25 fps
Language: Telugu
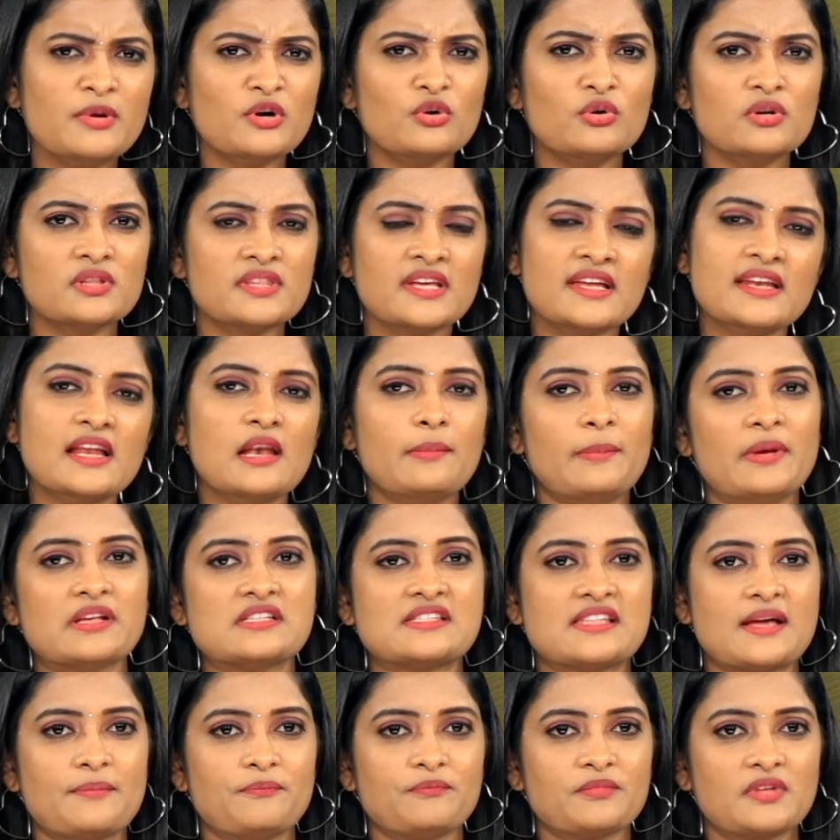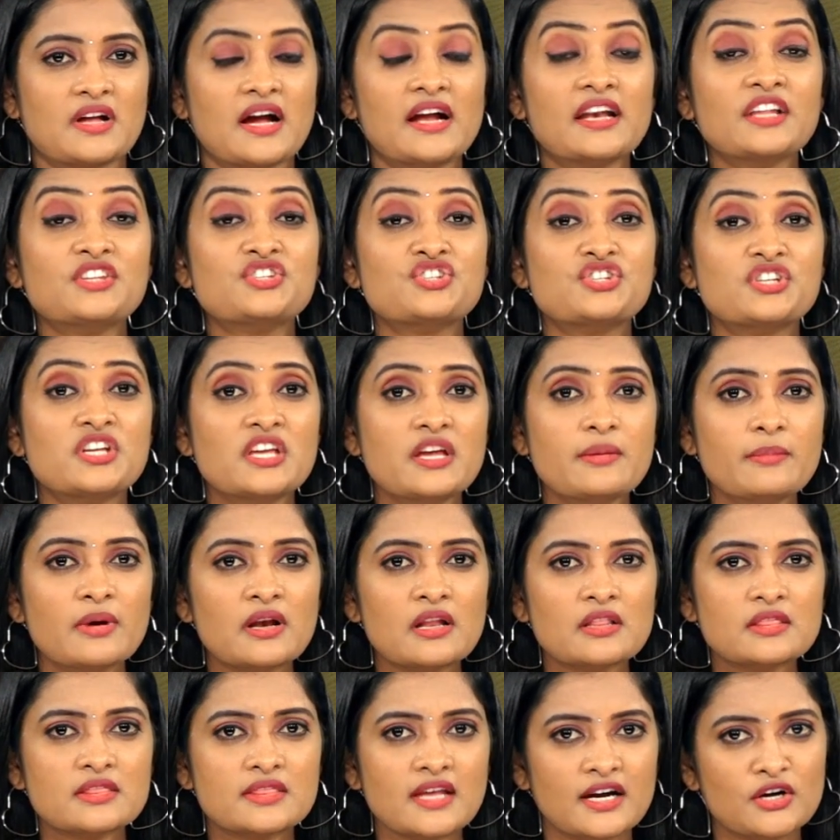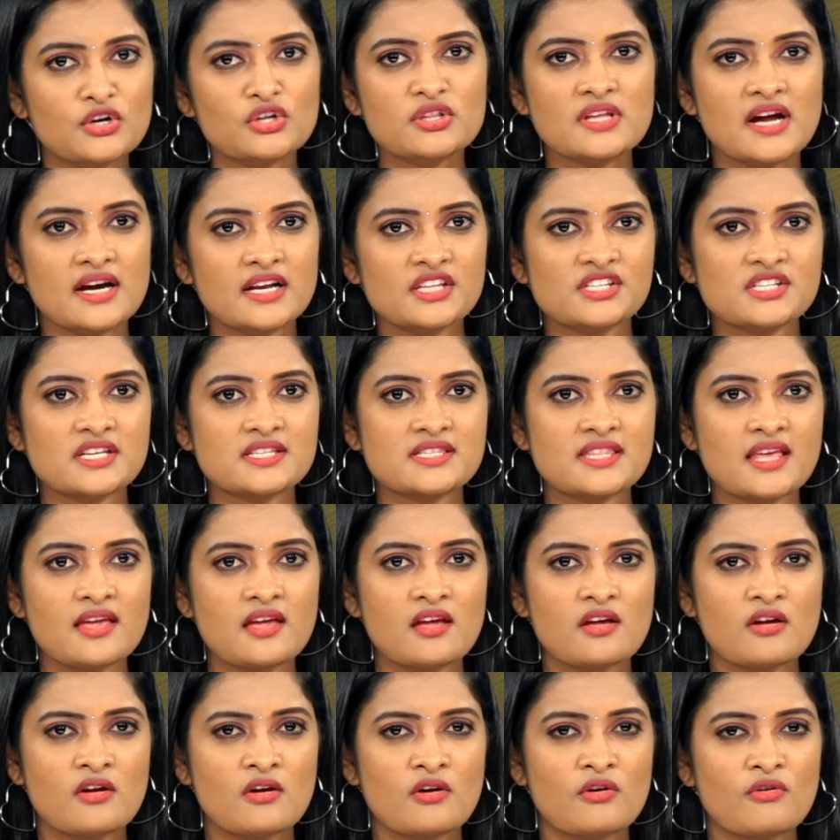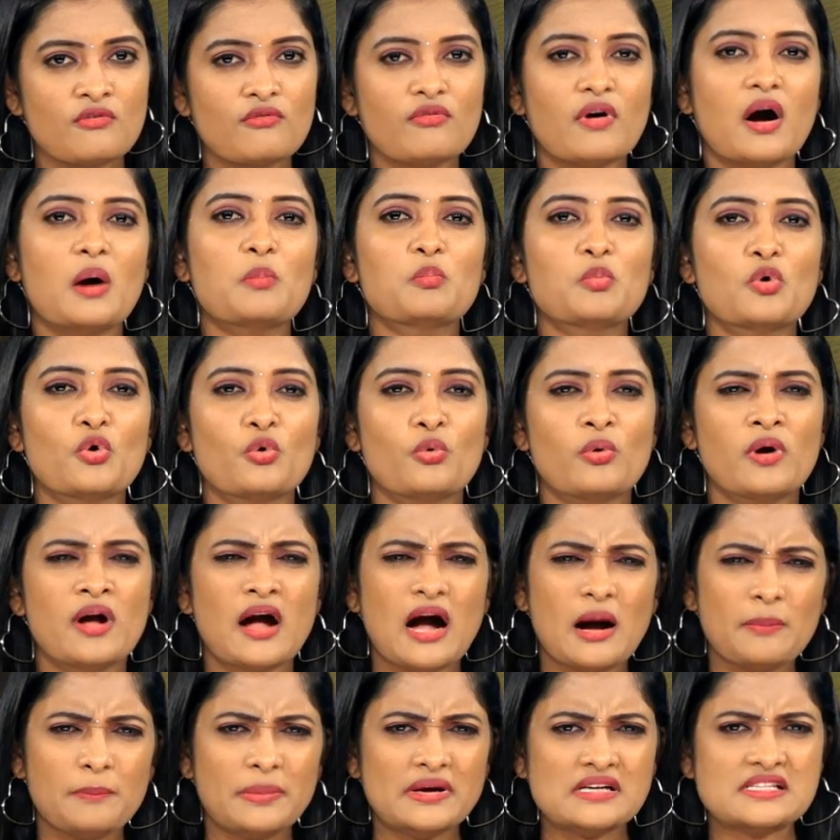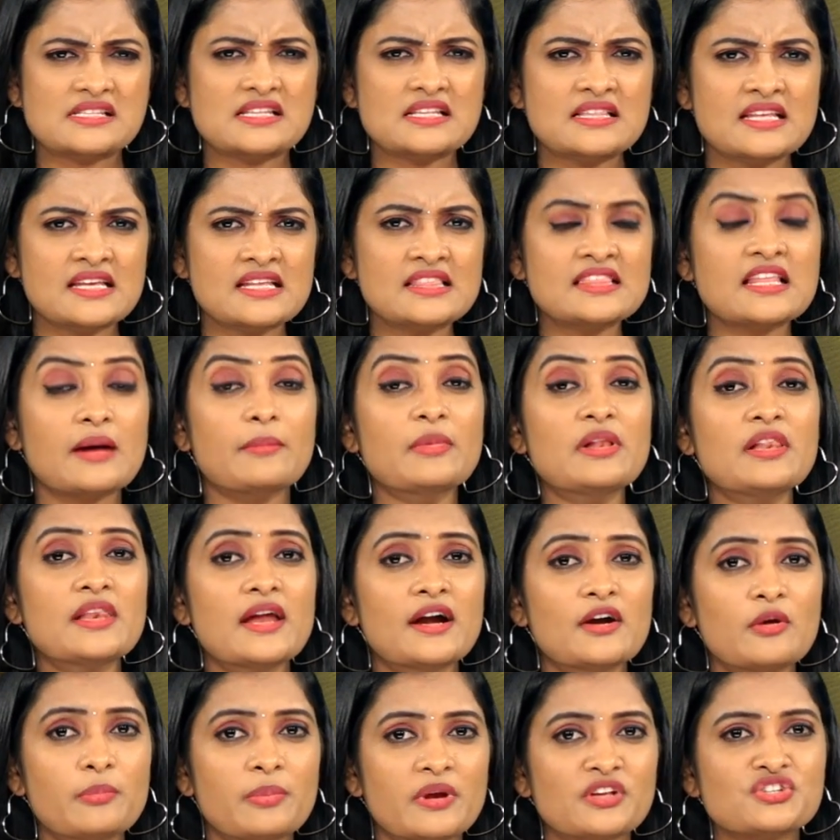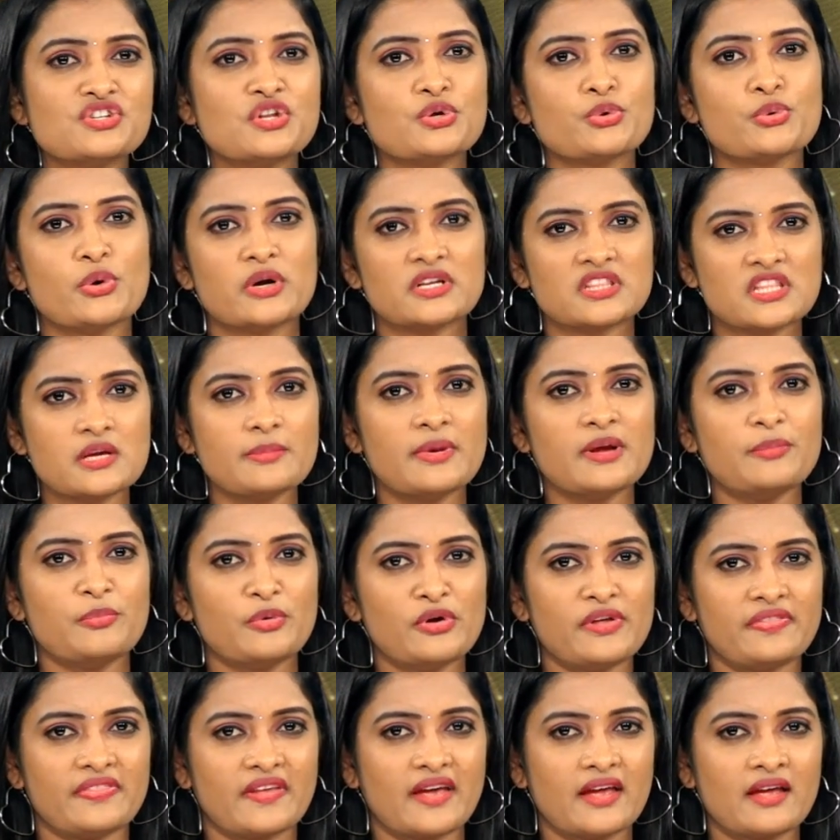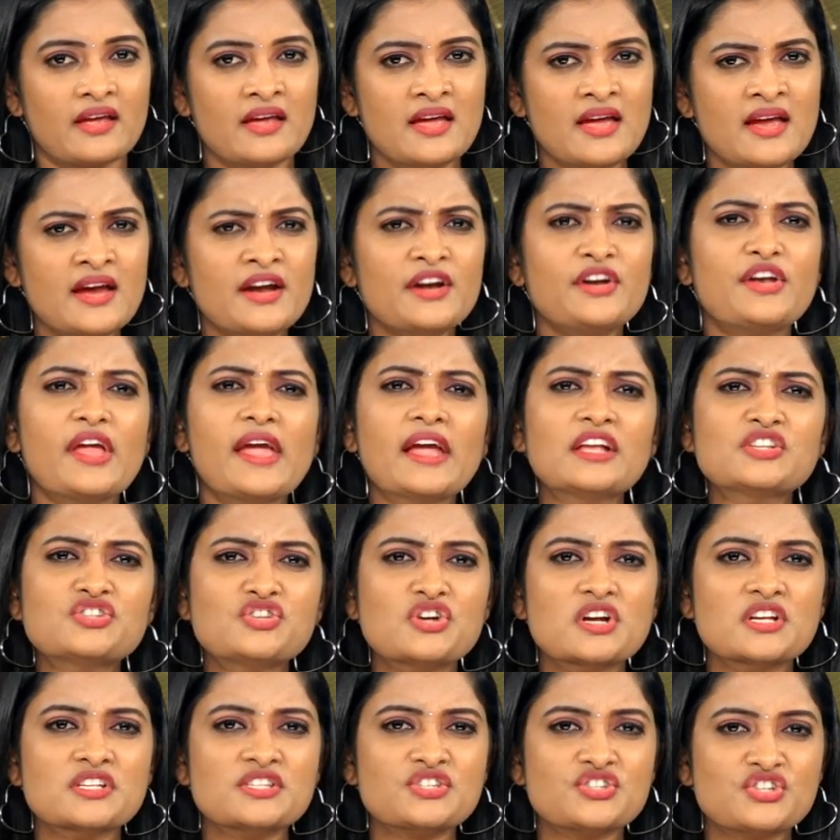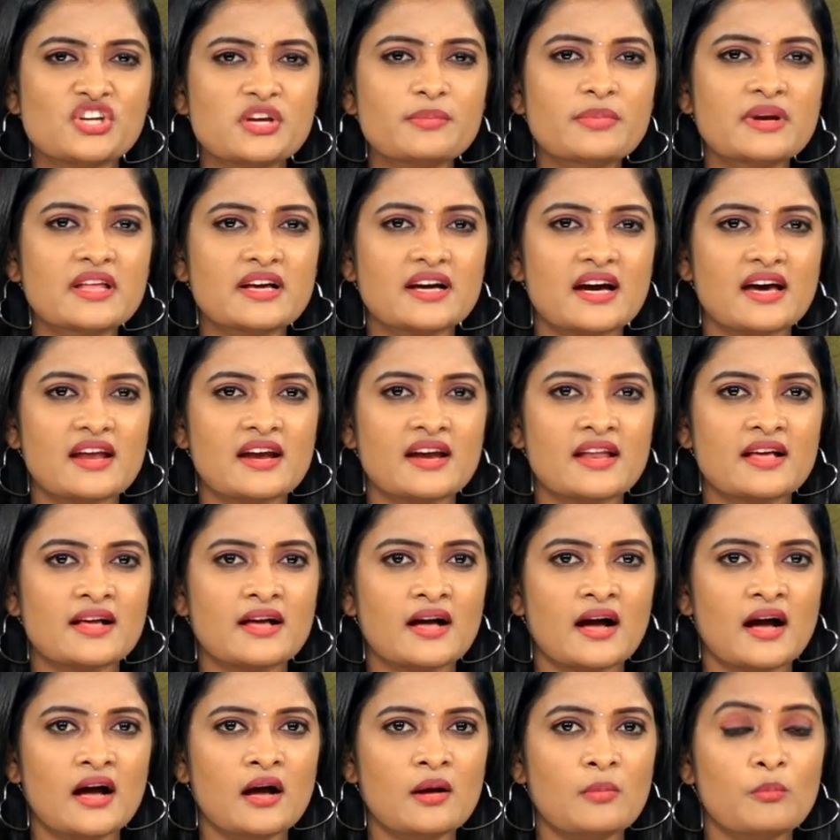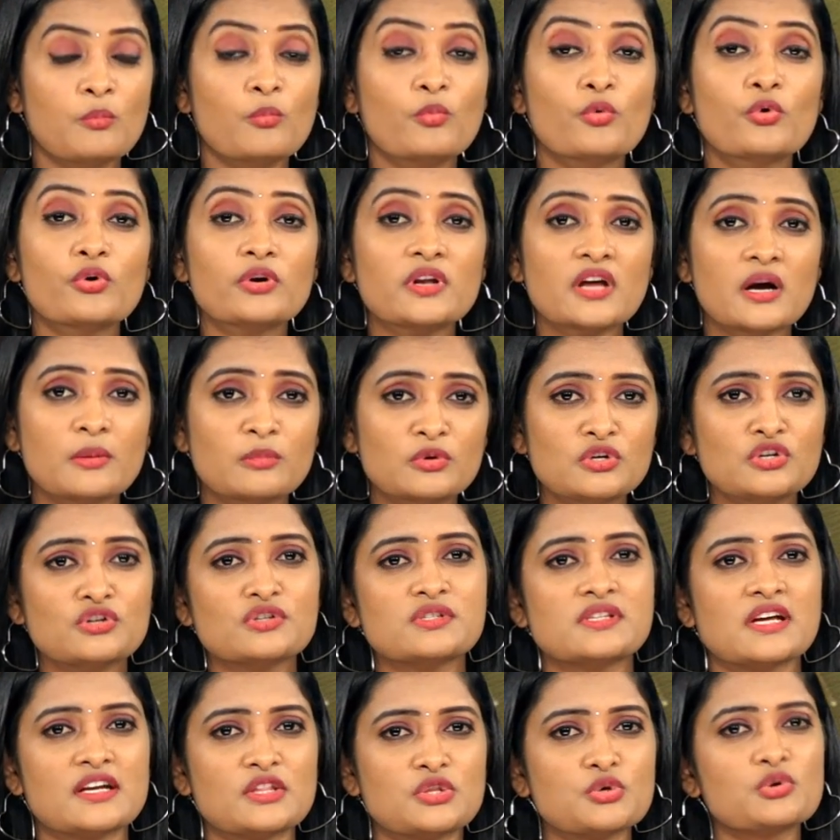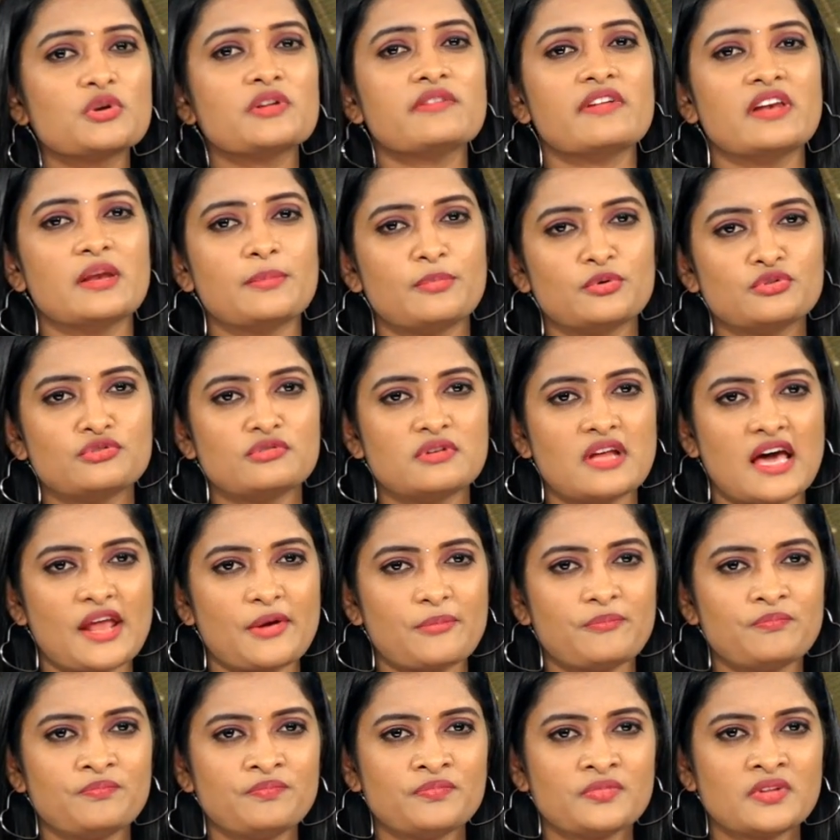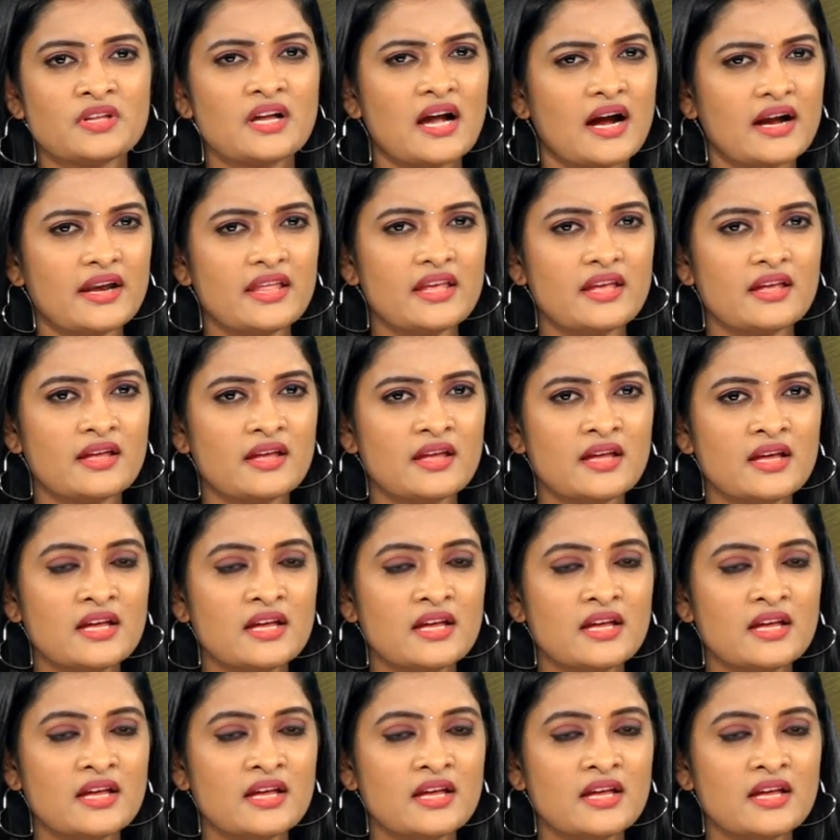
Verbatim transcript: కుడితే నలిపేస్తాం కానీ చీమల దండు దాడి చేస్తే వామ్మో ఆ పరిస్థితి తమిళనాడు ప్రజలకు అర్థమైపోయింది డేంజరస్ చీమల కారణంగా మూటాముళ్ళు సర్దుకుని వెళ్ళిపోతున్నారు కానీ